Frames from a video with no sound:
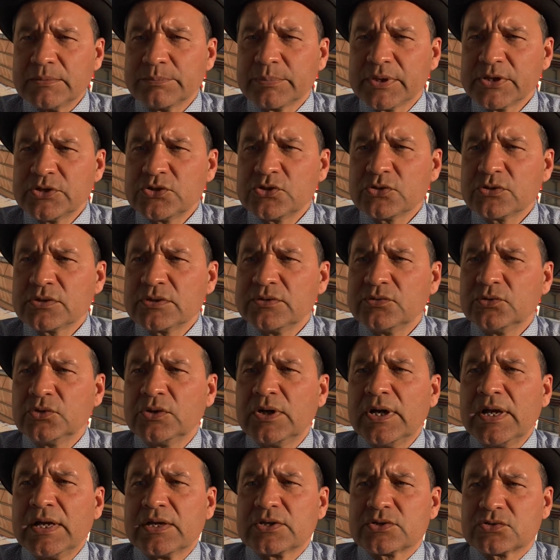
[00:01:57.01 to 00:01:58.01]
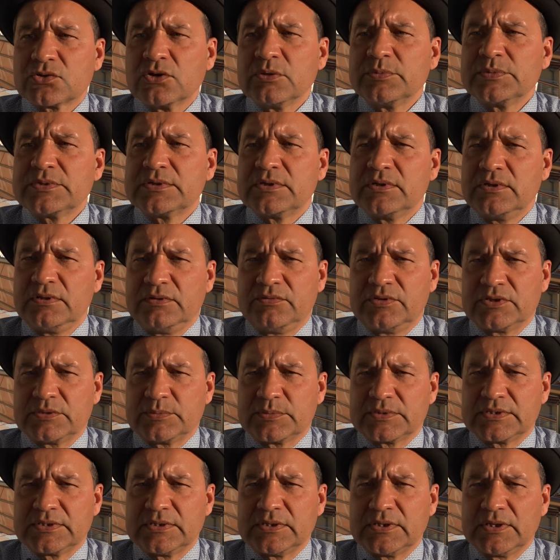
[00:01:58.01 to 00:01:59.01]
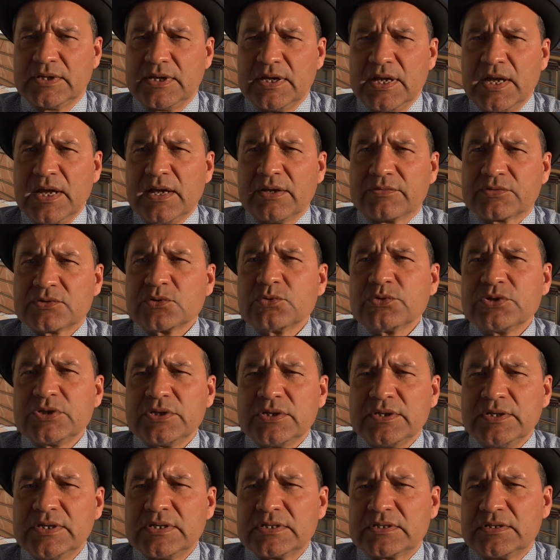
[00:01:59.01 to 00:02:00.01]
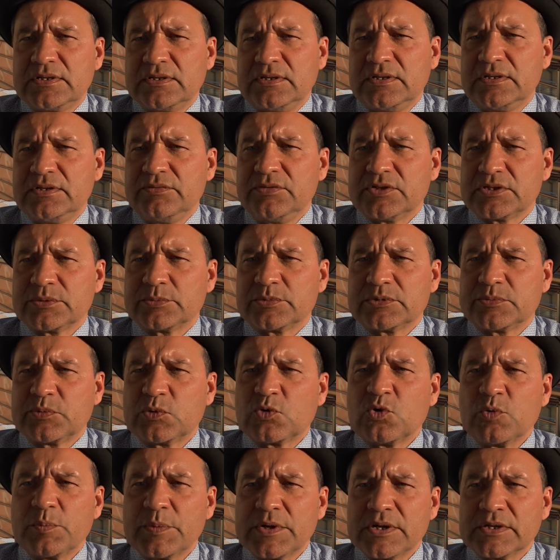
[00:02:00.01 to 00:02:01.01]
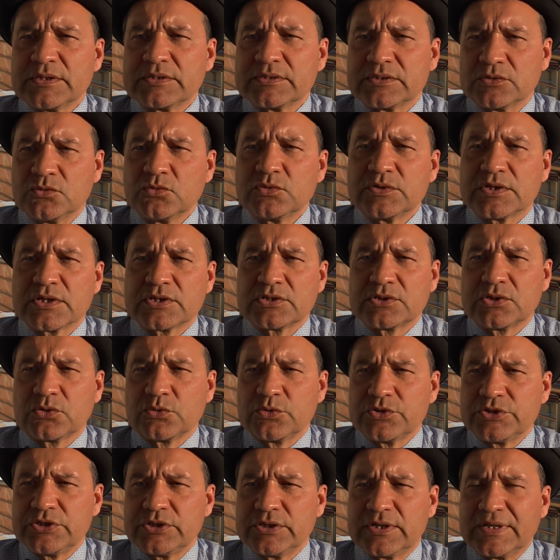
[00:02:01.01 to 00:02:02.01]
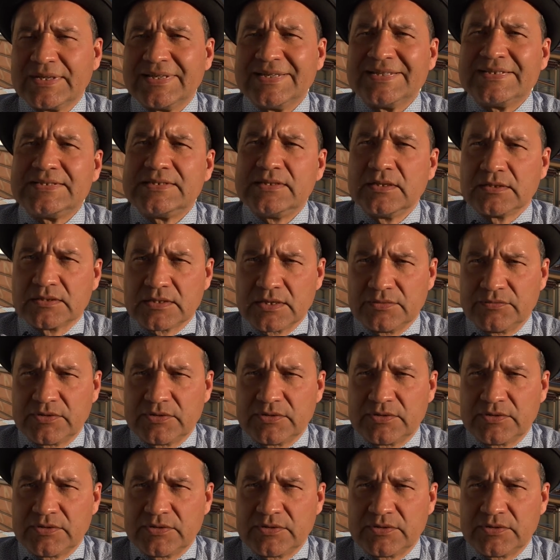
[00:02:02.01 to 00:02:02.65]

подчеркиваю, стоимости недвижимости. В случае, если недвижимость покупается у застройщика и сделка